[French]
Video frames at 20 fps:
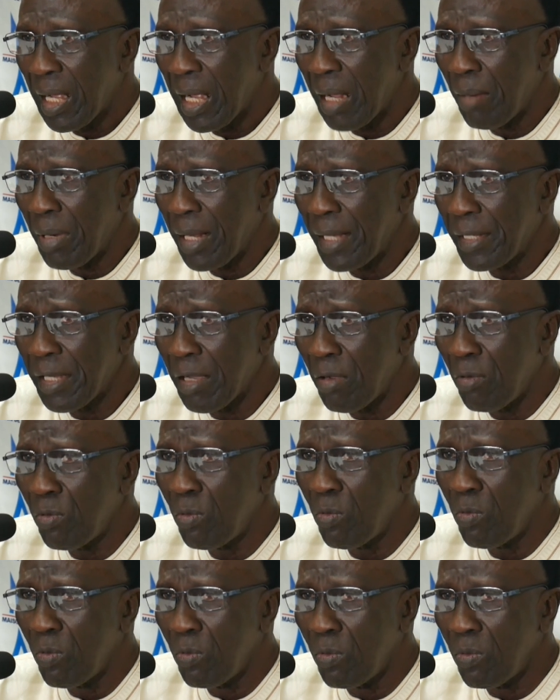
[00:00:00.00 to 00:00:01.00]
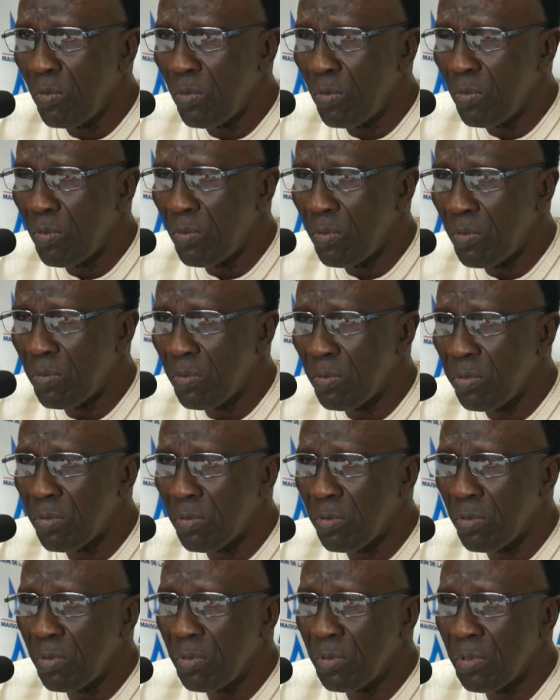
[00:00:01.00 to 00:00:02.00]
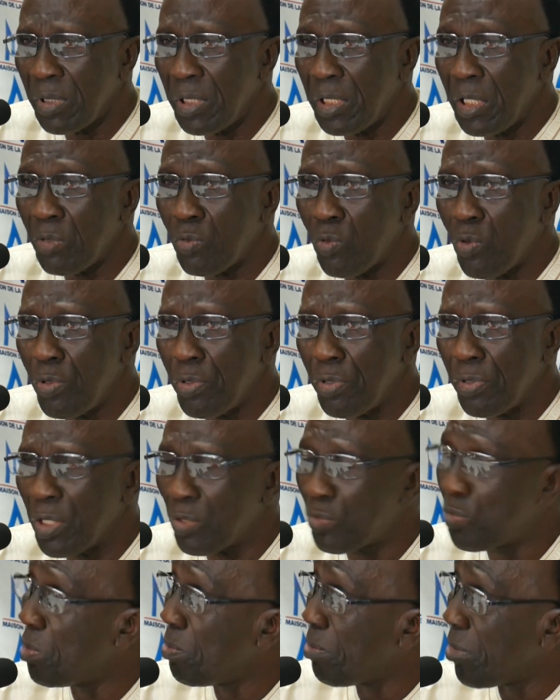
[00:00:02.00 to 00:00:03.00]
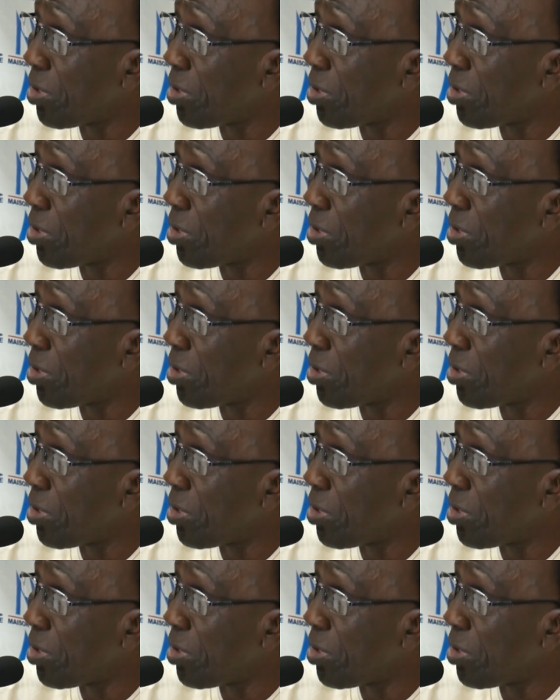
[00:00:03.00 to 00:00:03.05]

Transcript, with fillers: Abladiao, il est connu de tout le